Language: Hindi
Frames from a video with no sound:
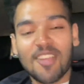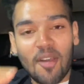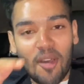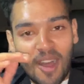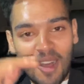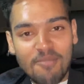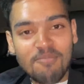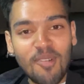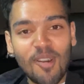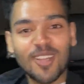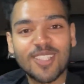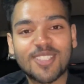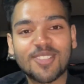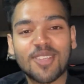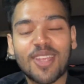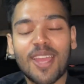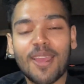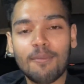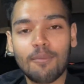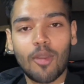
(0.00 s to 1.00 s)
तो हम पहुंच
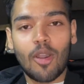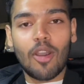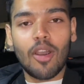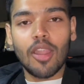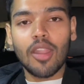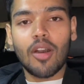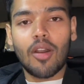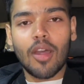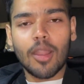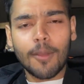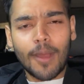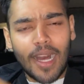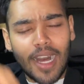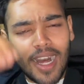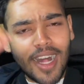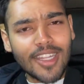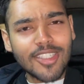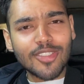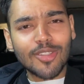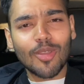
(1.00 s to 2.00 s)
चुके हैं मॉल और
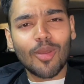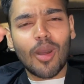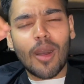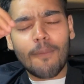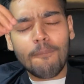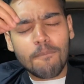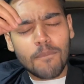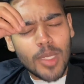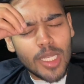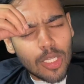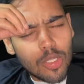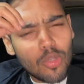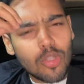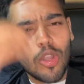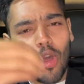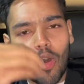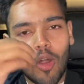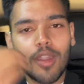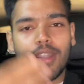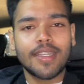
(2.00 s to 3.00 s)
आज तो हम
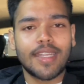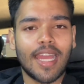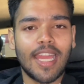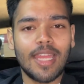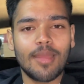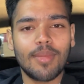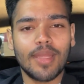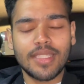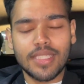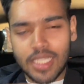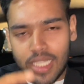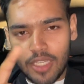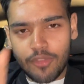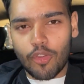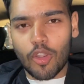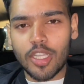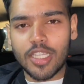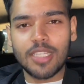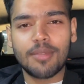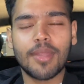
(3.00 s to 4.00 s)
बिल्कुल ऑन टाइम है थ्री
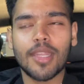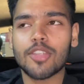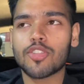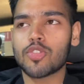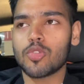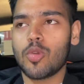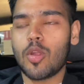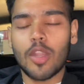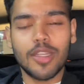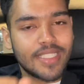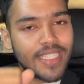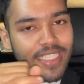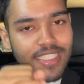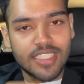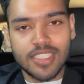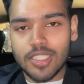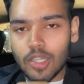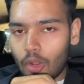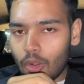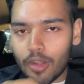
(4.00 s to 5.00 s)
फोर्टी हमारा शो और
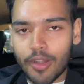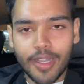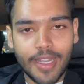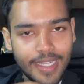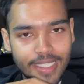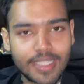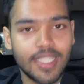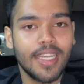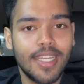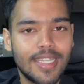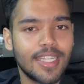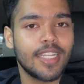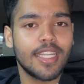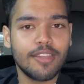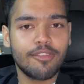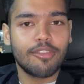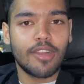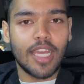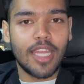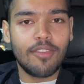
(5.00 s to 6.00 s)
इट्स ऑलरेडी थ्री
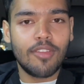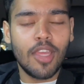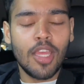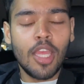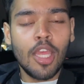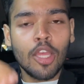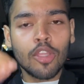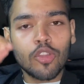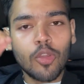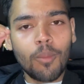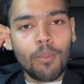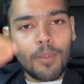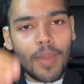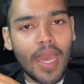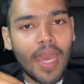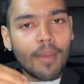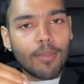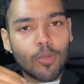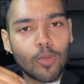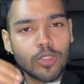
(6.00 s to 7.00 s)
थर्टी फाइव तो मैं
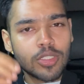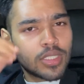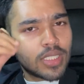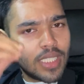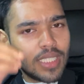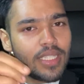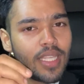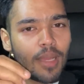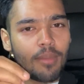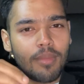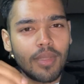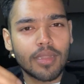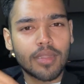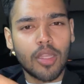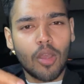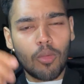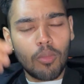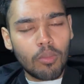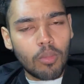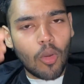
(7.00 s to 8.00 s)
आपको सीधा
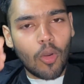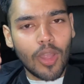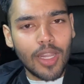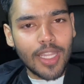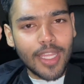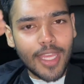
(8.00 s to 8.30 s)
मिलता हूँ मॉल